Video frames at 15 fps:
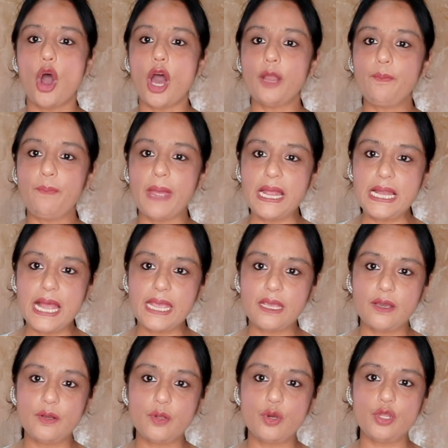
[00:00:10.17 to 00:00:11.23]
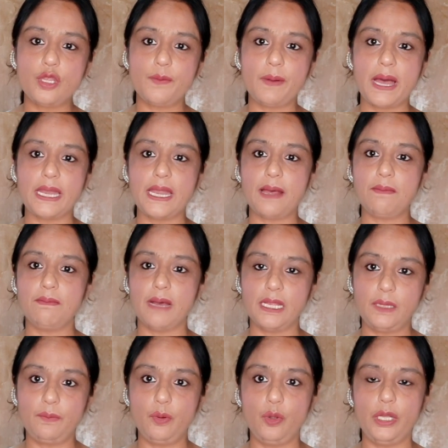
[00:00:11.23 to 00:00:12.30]
और बेल आइकन को दबाना
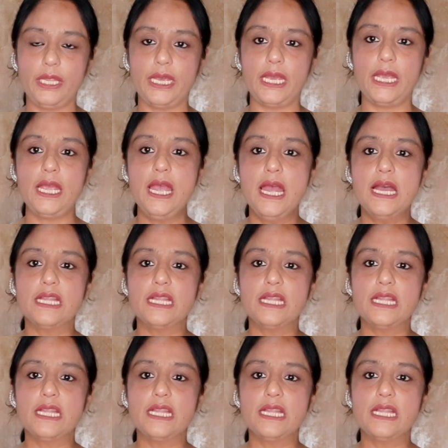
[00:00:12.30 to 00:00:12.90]
मत भूलिए